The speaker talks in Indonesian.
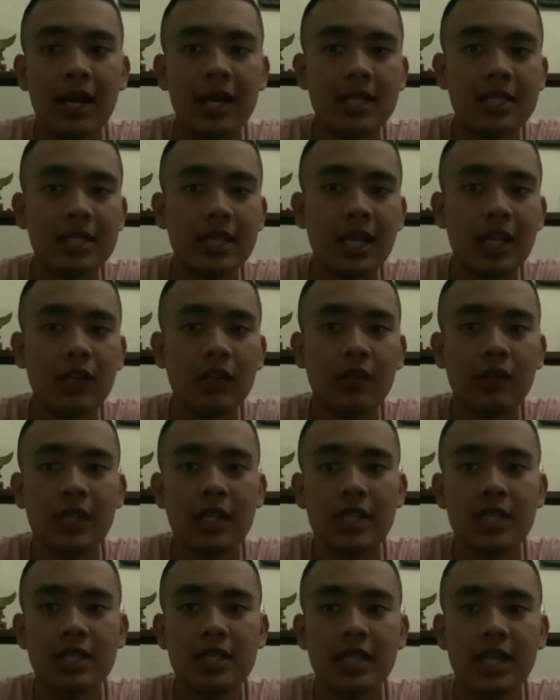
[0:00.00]
bangsa
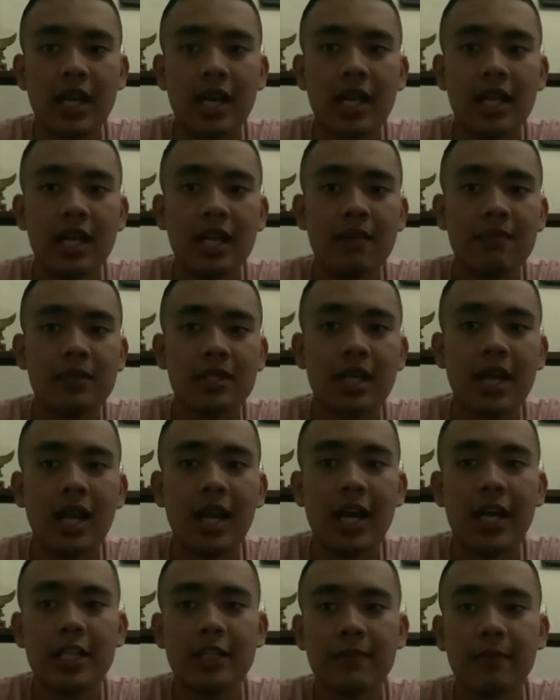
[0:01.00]
Indonesia dalam
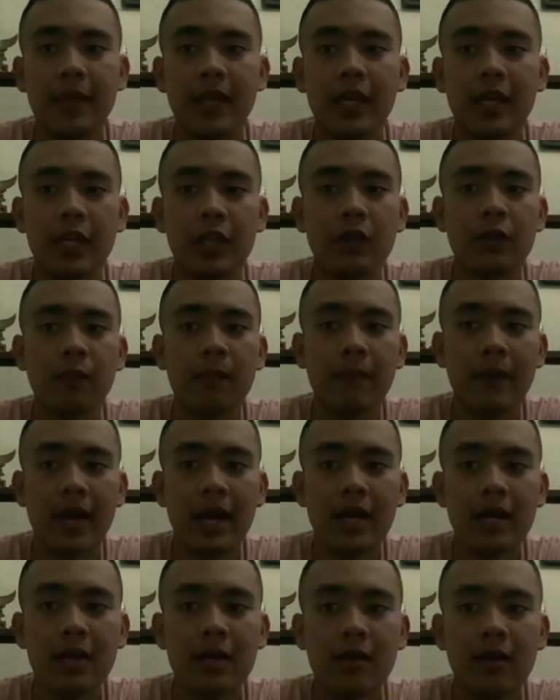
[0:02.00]
segala aspek
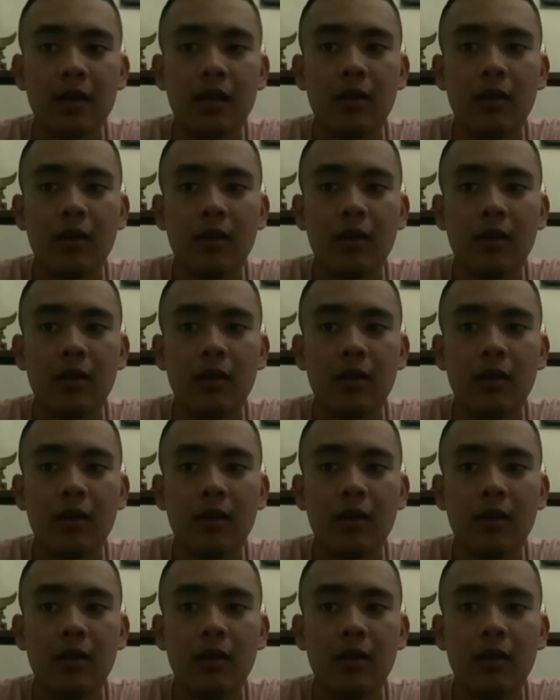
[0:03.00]
kehidupan,